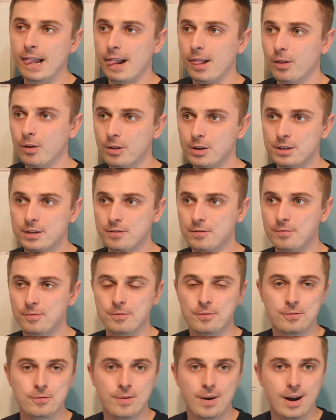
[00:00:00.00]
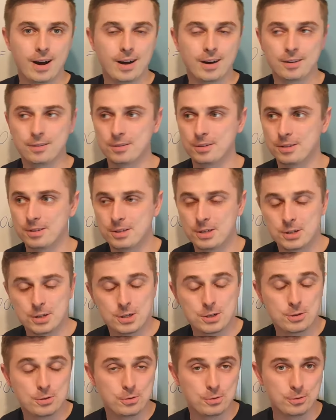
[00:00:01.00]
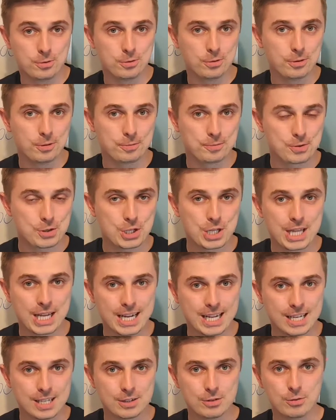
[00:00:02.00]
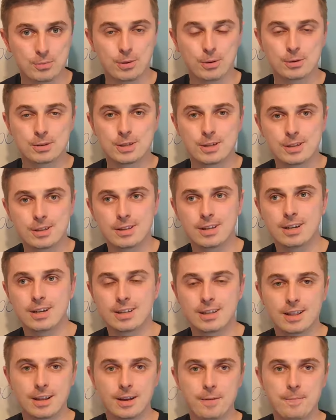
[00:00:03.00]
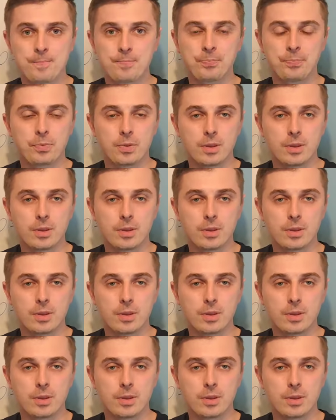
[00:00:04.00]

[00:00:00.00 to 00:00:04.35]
No ona się waha od 10 do 14%, no ale dla